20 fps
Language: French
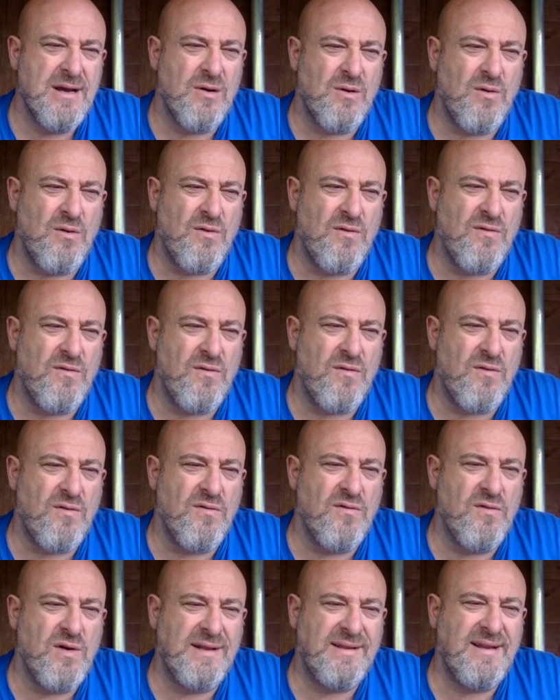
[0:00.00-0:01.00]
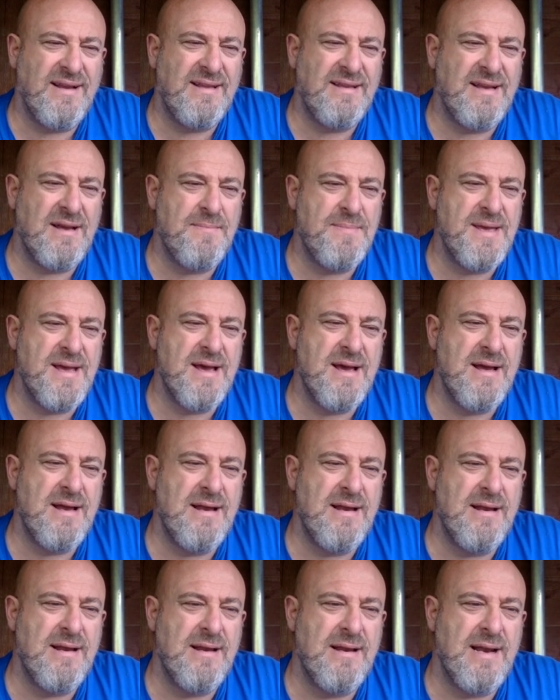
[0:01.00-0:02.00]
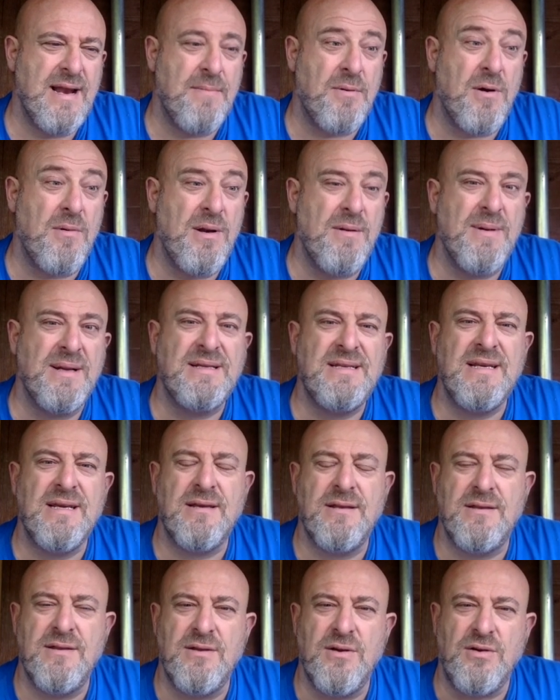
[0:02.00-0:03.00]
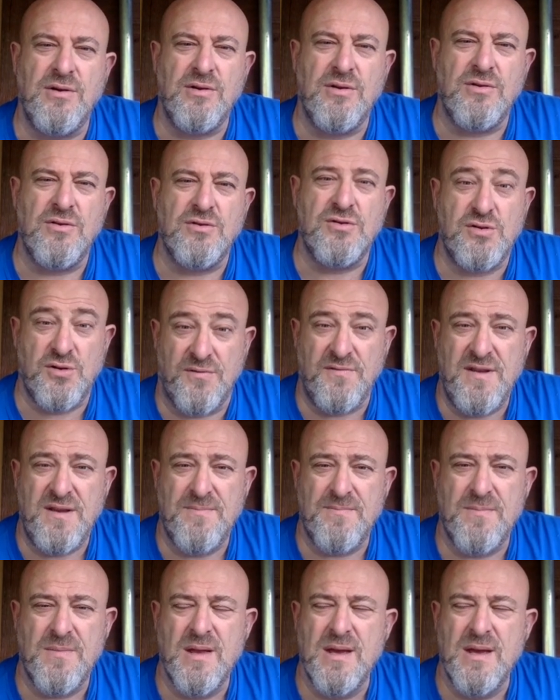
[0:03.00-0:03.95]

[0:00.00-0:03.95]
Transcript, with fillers: On, on voit très très bien la problématique de, survie.